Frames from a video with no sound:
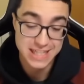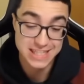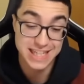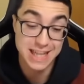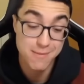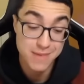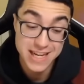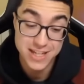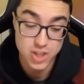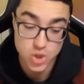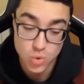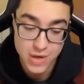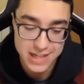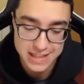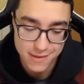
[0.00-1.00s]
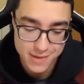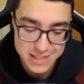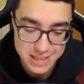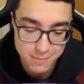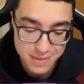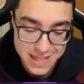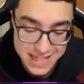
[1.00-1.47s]
Es que también es suerte, a ver
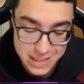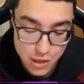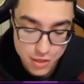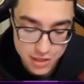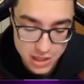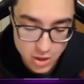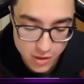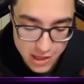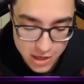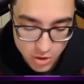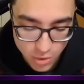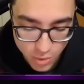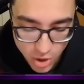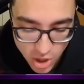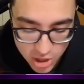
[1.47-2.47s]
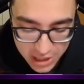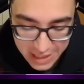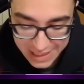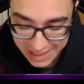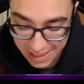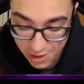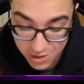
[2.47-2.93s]
si pillas el ciclo del robot,
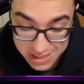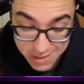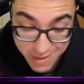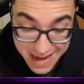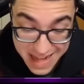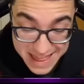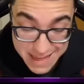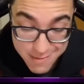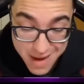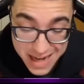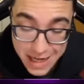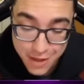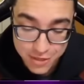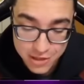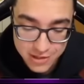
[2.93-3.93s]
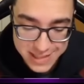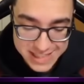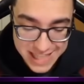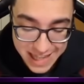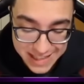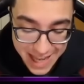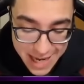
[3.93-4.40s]
que no se vaya de
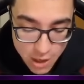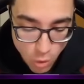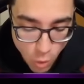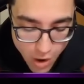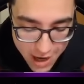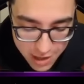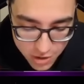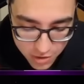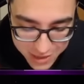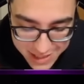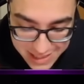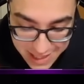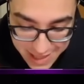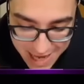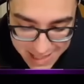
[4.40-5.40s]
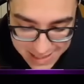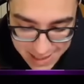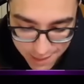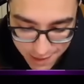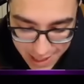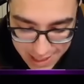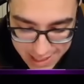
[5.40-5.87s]
vacaciones a Taiwán con ese dash,
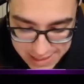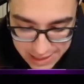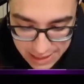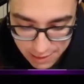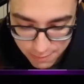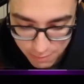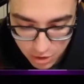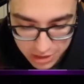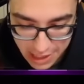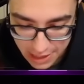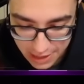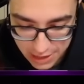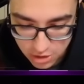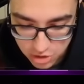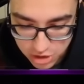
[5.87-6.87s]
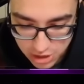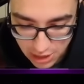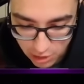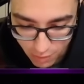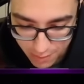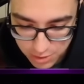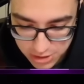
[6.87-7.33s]
chavales. Pero tranquilos, que
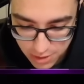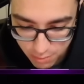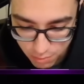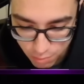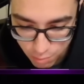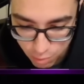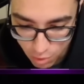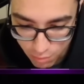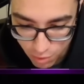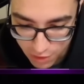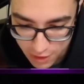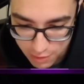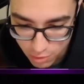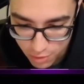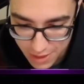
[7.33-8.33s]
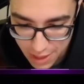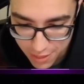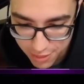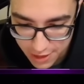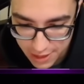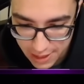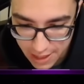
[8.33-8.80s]
lo vamos a poder volver a
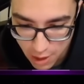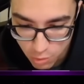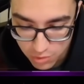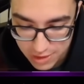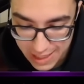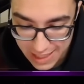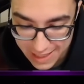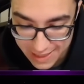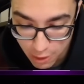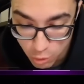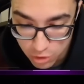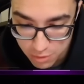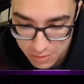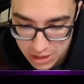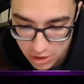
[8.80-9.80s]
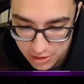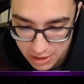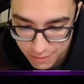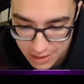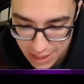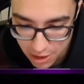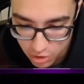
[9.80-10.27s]
hacer, ¿eh? Aún le queda un millón de
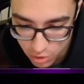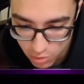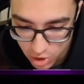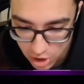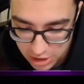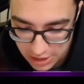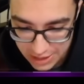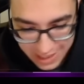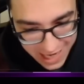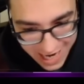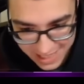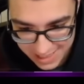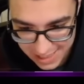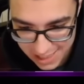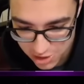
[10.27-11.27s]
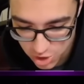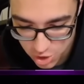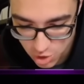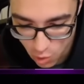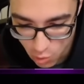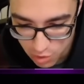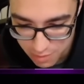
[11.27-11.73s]
vida al robot, así que eso
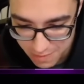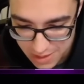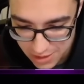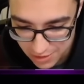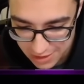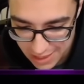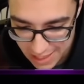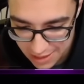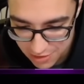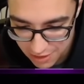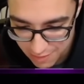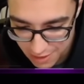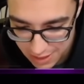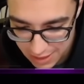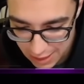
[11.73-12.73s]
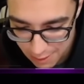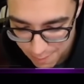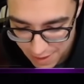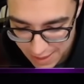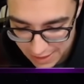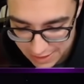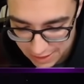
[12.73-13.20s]
es un millón de daño que va a hacer el
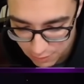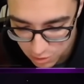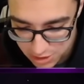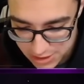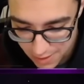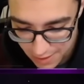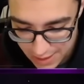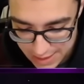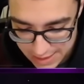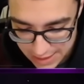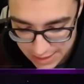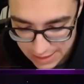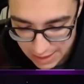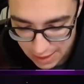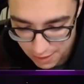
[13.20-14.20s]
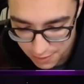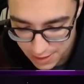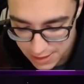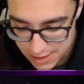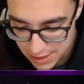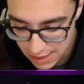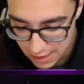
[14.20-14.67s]
pan a Trevor, chavales. A
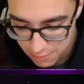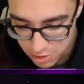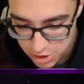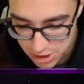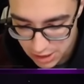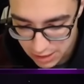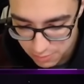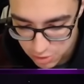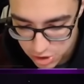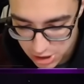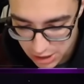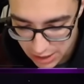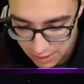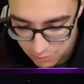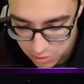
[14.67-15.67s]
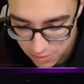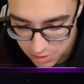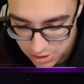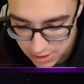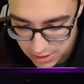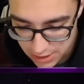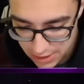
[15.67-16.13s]
ver, sigamos, sigamos, sigamos,
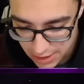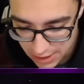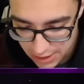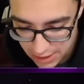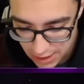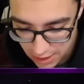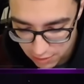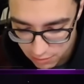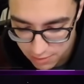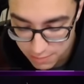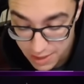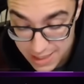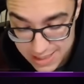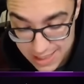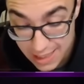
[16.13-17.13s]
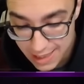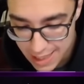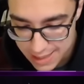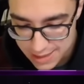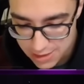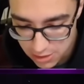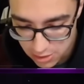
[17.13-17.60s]
vamos a intentar ir... Veis el
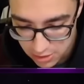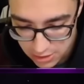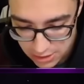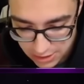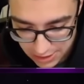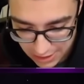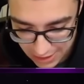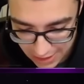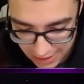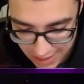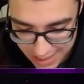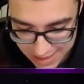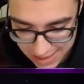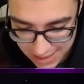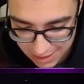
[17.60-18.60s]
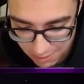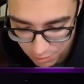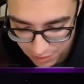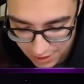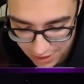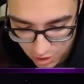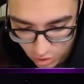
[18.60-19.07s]
dash, tío el dash que te
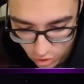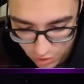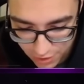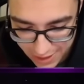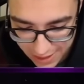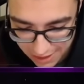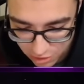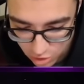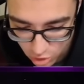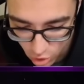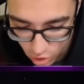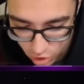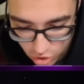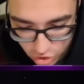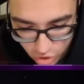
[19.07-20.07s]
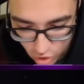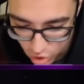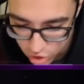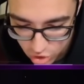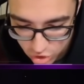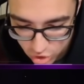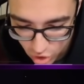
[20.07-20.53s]
puede joder todo,
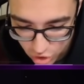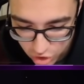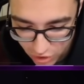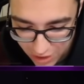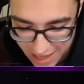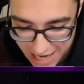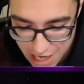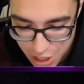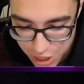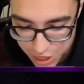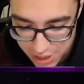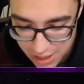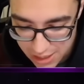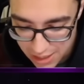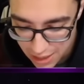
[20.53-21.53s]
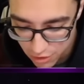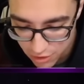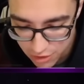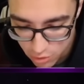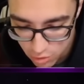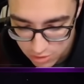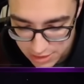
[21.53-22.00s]
todo, todo el ciclado
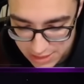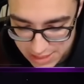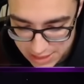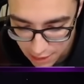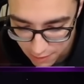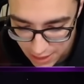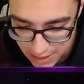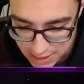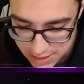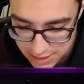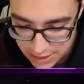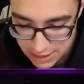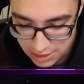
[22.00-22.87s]
de ultis, chavales.